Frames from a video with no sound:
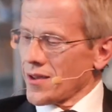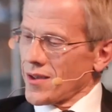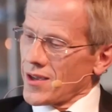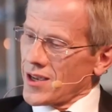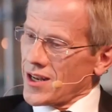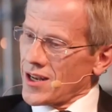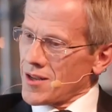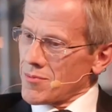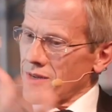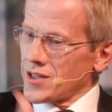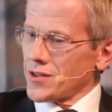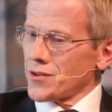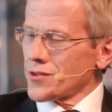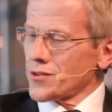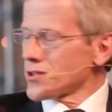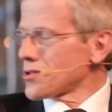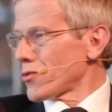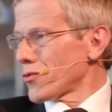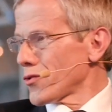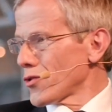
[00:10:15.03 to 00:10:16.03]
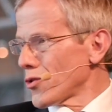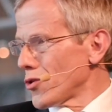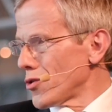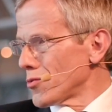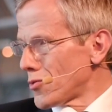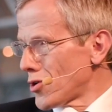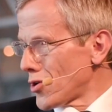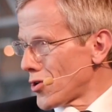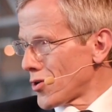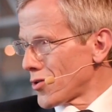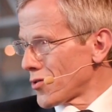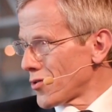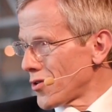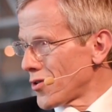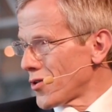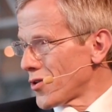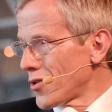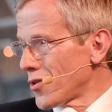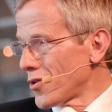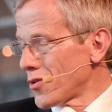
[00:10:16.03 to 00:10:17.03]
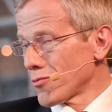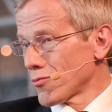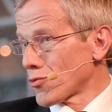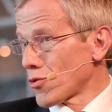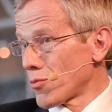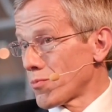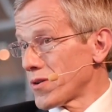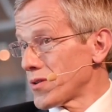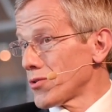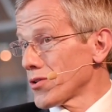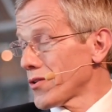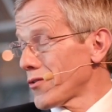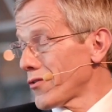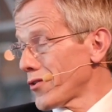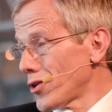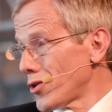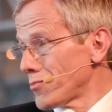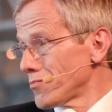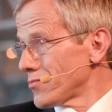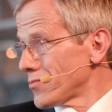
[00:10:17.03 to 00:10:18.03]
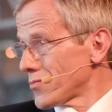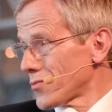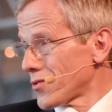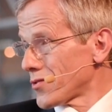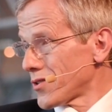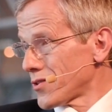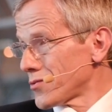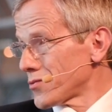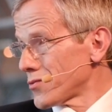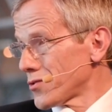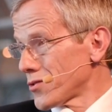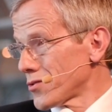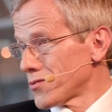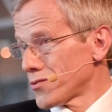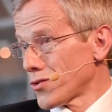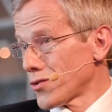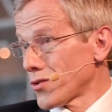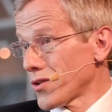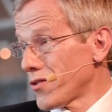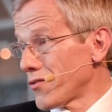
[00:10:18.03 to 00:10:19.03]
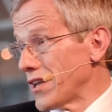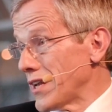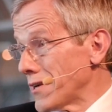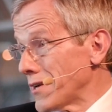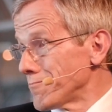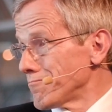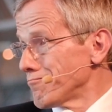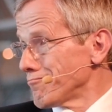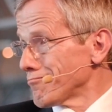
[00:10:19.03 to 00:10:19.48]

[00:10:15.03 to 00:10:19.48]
et les mettre dans des environnements euh, complètement différents, dans des villes.